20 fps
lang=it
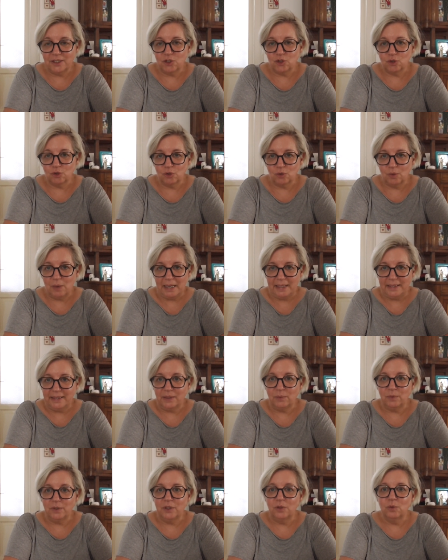18
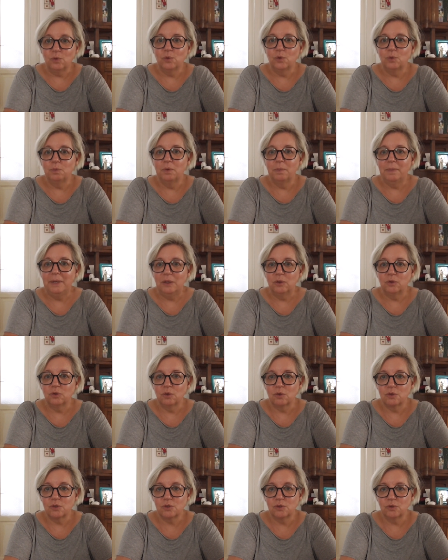anni, quindi un gruppo bello
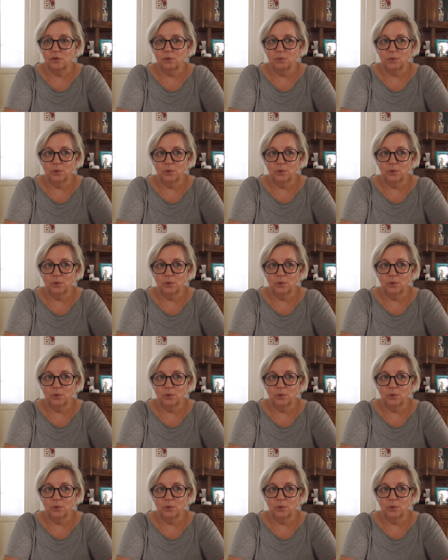tosto,